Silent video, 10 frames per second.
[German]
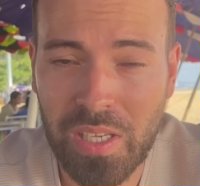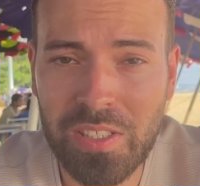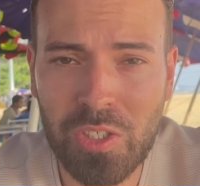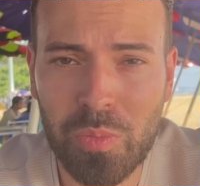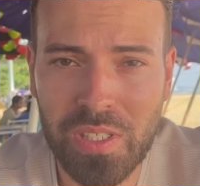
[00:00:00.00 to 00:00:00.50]
mir ging
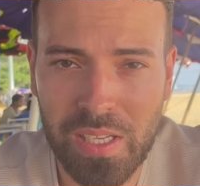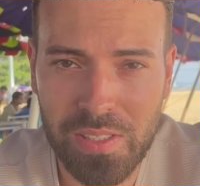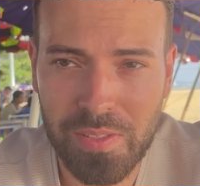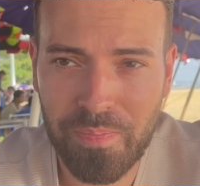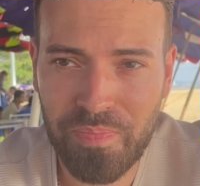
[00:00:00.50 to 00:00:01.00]
es nicht ums
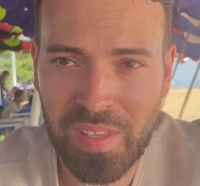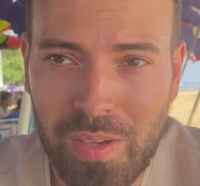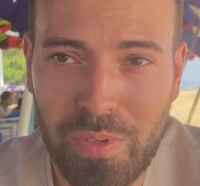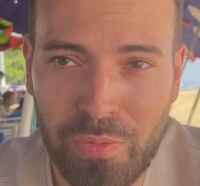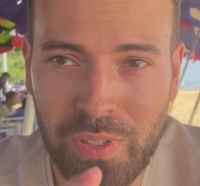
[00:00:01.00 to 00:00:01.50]
Geld.
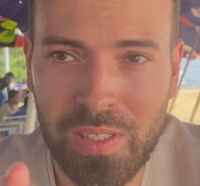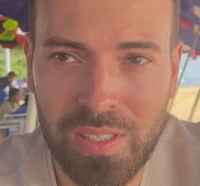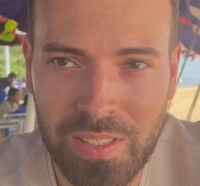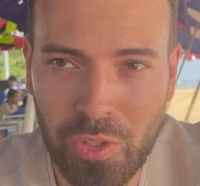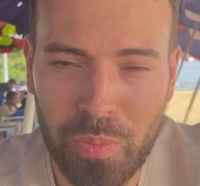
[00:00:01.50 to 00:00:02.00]
Wie
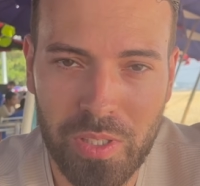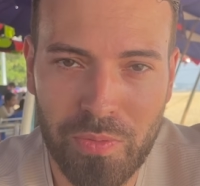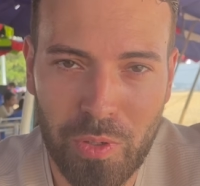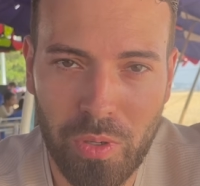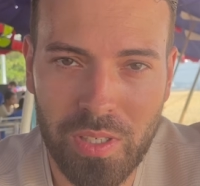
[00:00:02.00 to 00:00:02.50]
viel ich übrigens
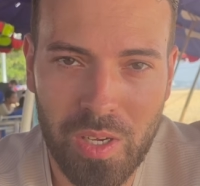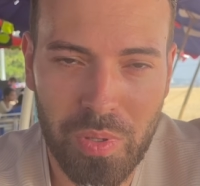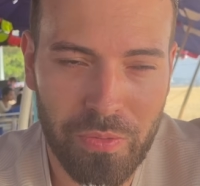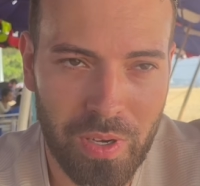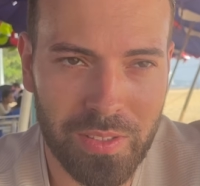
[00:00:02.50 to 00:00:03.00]
verloren
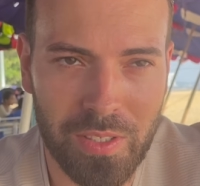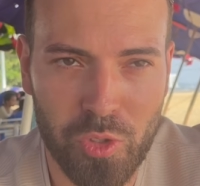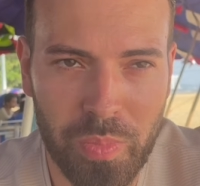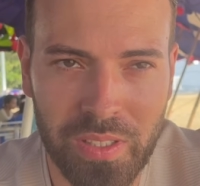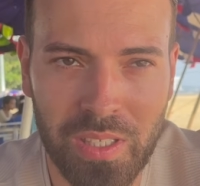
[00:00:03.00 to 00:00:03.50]
habe, erfahrt ihr
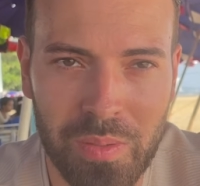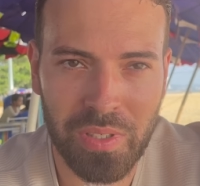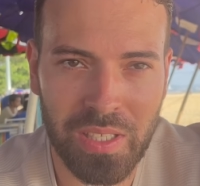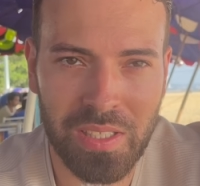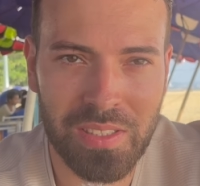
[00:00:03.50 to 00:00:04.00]
dann später.
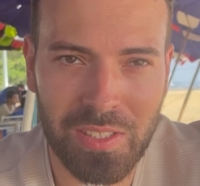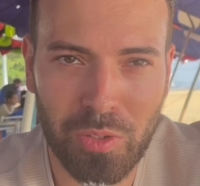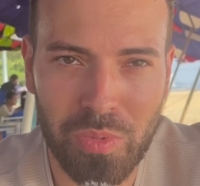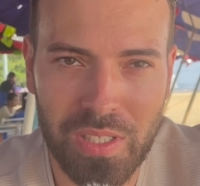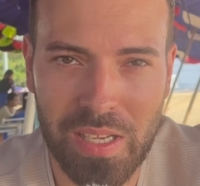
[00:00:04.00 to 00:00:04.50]
Mir ging es
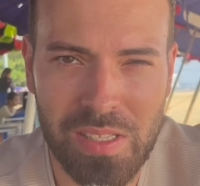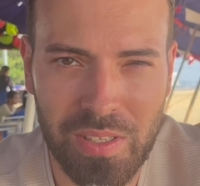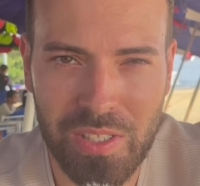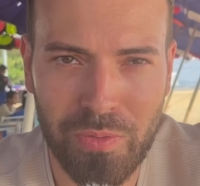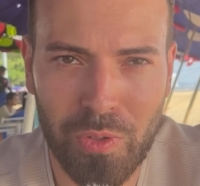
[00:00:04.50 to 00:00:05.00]
nicht ums Geld,
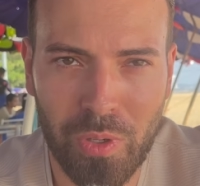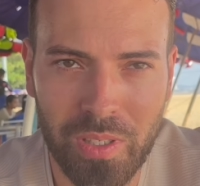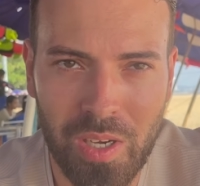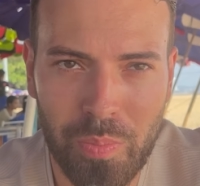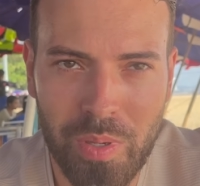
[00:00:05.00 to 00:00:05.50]
das ich
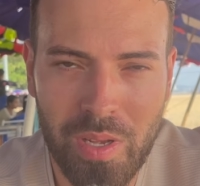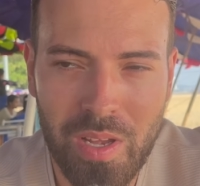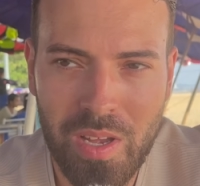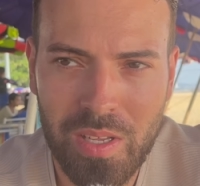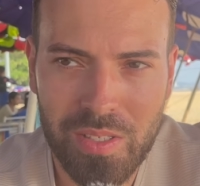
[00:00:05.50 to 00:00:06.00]
verloren habe.
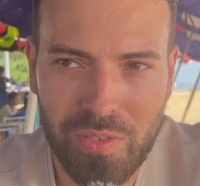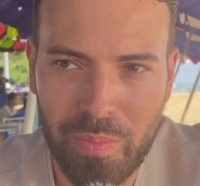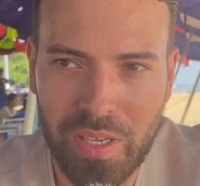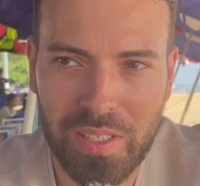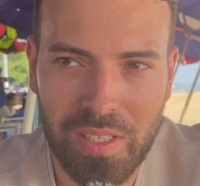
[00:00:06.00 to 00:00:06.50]
Das war
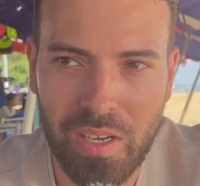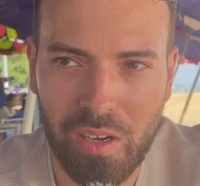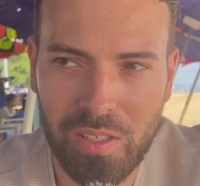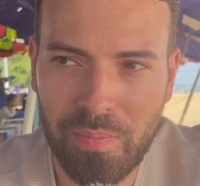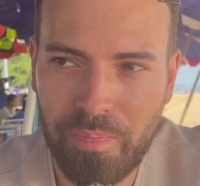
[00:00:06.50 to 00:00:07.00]
mir eigentlich
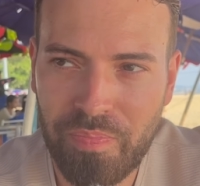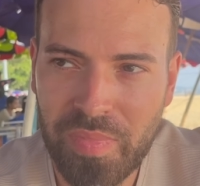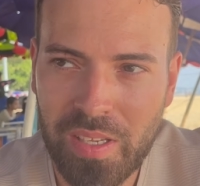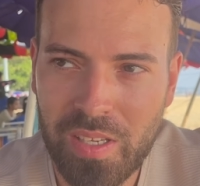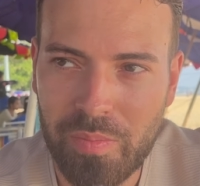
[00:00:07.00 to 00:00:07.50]
egal.
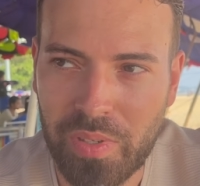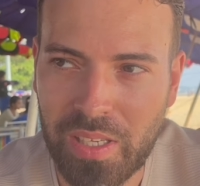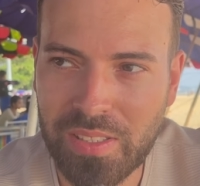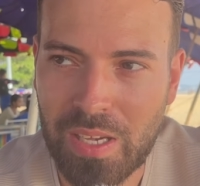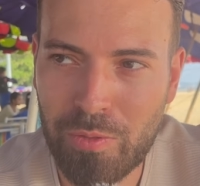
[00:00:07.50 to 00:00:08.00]
Mir
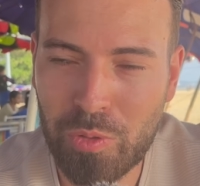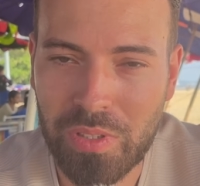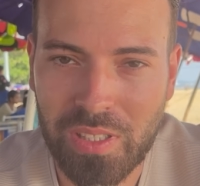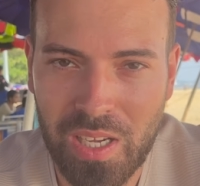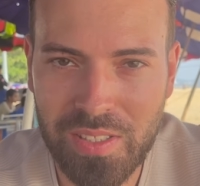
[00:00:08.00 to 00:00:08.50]
ging es einfach nur um
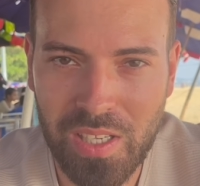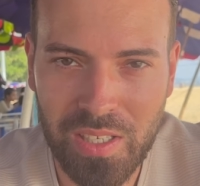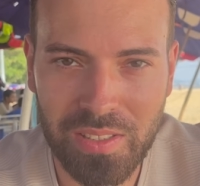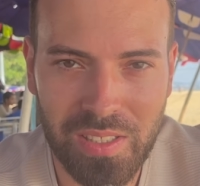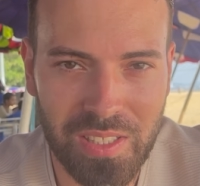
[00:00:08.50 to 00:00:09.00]
die
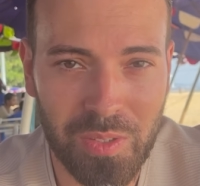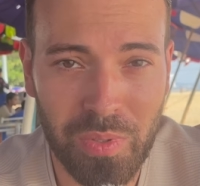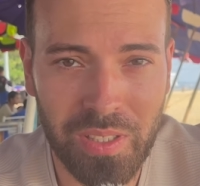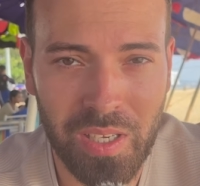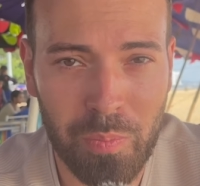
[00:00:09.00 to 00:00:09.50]
Tatsache, dass ich
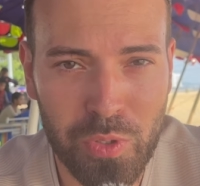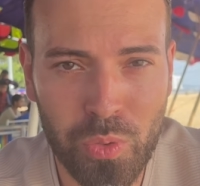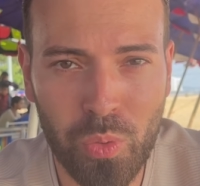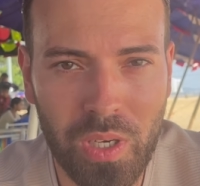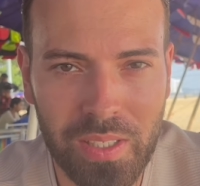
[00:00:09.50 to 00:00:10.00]
mich habe
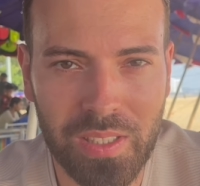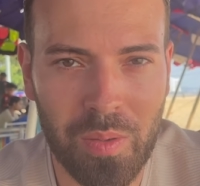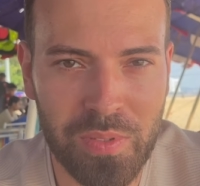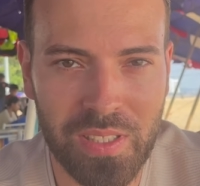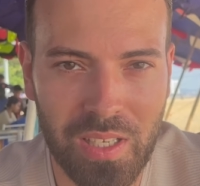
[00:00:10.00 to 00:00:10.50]
so leicht
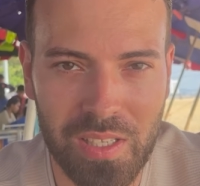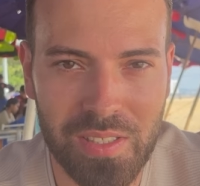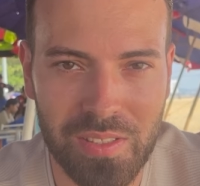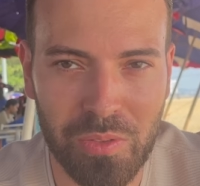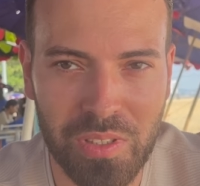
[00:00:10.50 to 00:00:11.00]
abziehen
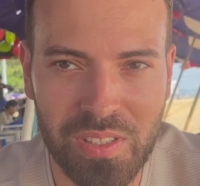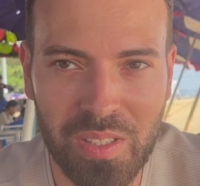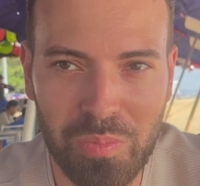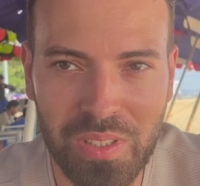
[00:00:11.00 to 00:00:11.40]
lassen und das hat